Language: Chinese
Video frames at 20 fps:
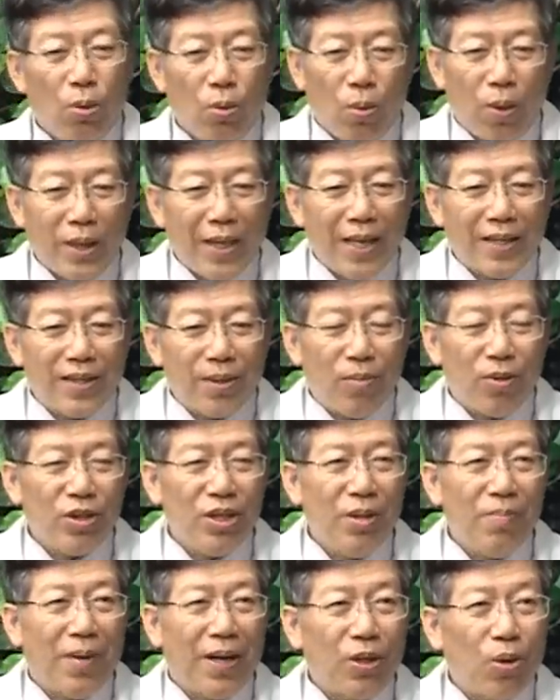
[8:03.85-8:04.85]
哇，那怎么
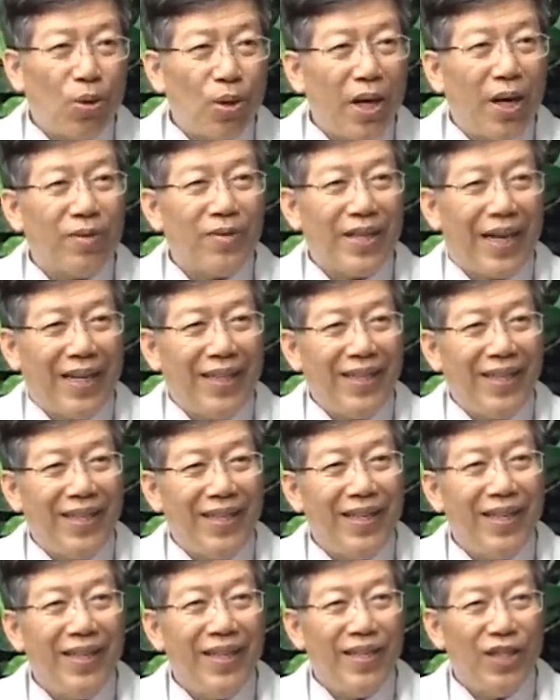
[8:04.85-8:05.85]
去把农药残
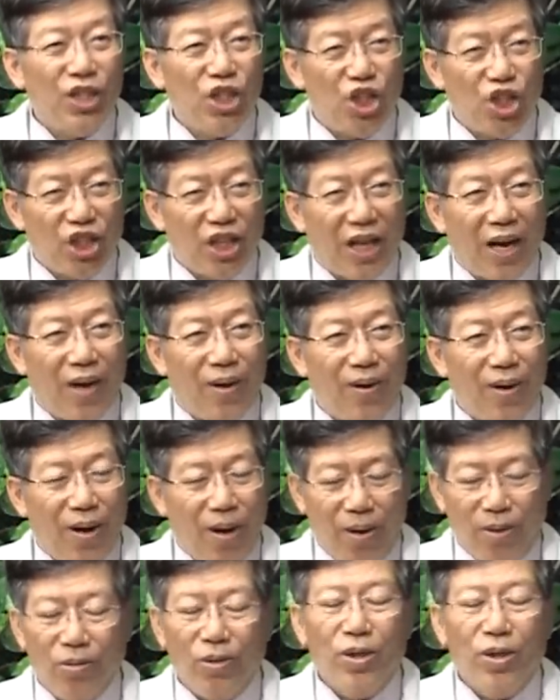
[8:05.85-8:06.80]
余洗掉？好，